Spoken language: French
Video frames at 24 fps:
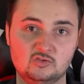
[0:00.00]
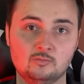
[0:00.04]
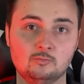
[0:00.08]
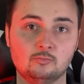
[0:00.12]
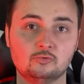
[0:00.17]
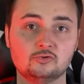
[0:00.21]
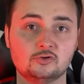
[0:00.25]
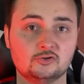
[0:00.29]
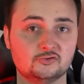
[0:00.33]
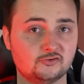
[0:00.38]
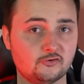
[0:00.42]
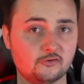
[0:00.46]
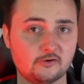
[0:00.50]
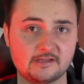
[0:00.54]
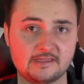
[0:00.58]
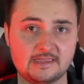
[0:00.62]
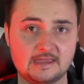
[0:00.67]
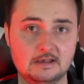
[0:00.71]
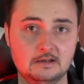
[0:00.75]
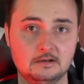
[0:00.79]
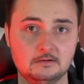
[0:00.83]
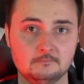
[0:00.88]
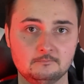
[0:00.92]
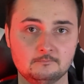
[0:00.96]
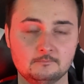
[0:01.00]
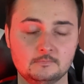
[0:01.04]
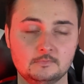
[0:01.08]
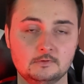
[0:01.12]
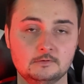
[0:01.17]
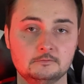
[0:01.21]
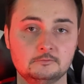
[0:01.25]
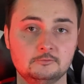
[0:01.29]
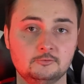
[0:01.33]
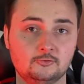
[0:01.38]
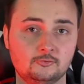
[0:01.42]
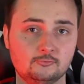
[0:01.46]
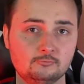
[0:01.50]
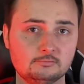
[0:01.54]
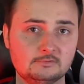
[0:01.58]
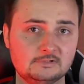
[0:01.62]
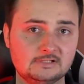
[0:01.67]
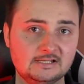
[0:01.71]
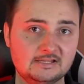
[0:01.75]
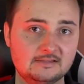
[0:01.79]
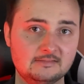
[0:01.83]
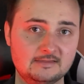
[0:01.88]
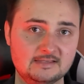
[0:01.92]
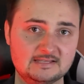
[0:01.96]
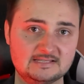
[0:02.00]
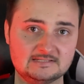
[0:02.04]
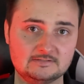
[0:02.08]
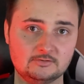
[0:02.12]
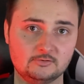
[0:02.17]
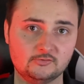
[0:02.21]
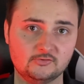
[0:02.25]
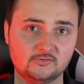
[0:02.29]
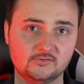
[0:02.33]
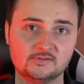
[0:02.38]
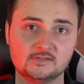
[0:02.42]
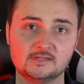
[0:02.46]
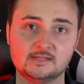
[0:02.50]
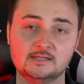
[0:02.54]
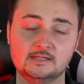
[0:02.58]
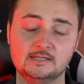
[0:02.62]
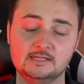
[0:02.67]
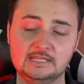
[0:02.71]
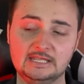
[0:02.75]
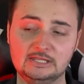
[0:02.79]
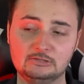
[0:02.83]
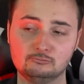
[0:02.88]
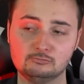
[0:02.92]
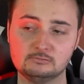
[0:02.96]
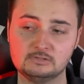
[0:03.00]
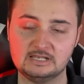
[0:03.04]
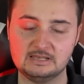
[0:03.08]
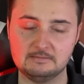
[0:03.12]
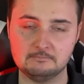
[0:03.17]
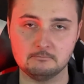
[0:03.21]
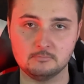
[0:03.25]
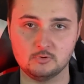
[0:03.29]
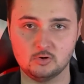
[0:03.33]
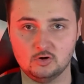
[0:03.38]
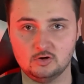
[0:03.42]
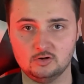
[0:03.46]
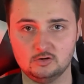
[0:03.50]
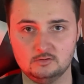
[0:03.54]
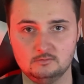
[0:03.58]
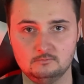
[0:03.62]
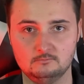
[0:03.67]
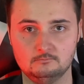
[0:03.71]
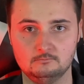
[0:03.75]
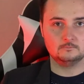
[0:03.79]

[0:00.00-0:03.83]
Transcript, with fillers: te montre en temps réel toutes les naissances et toutes les morts.